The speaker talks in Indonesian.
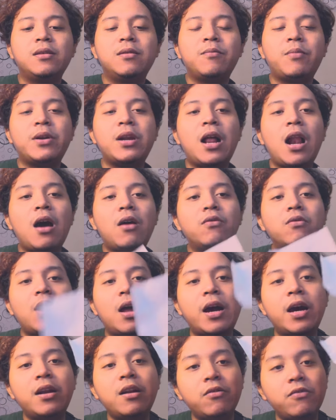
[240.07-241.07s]
padahal aku
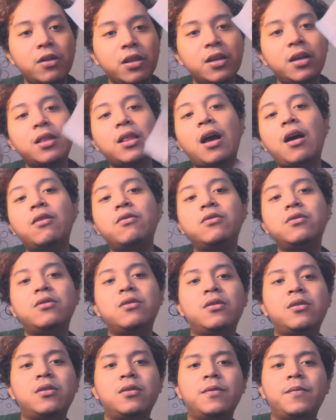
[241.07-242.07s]
langganan udah tiga tahun
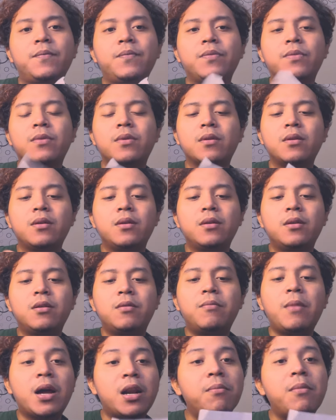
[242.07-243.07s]
loh
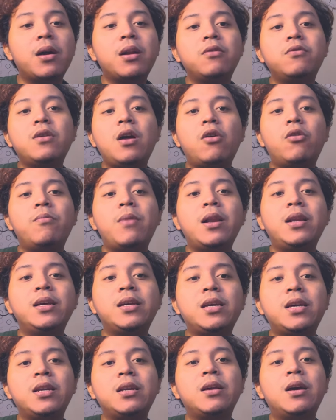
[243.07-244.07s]
barang-barang udah aku
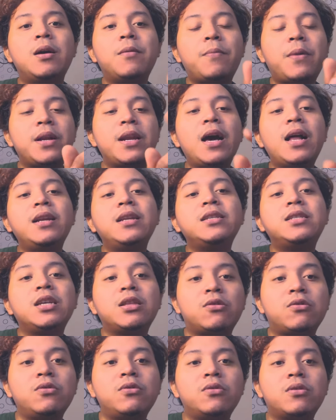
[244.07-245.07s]
balikin padahal di
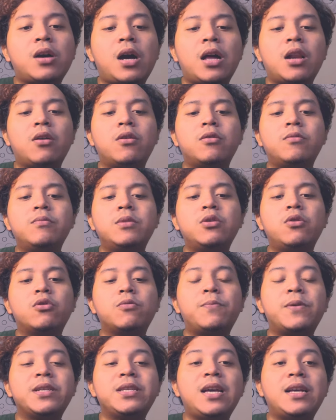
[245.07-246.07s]
situ kalau
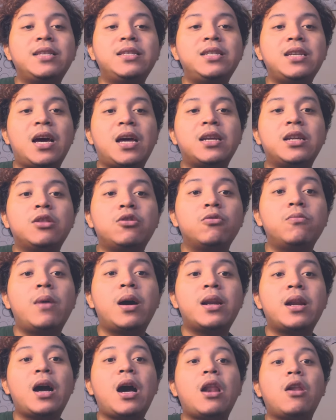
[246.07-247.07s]
menurut perjanjian itu
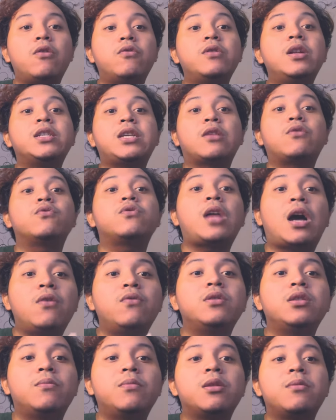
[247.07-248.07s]
barang kalau udah satu
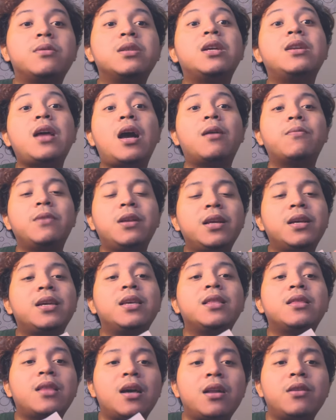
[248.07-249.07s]
tahun teman-teman jadi hak milik
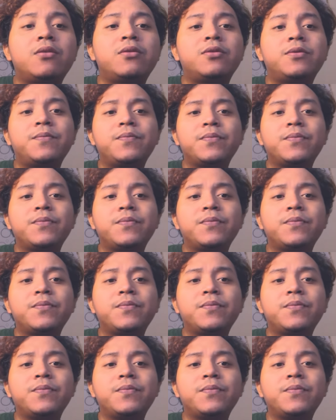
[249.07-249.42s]
kita loh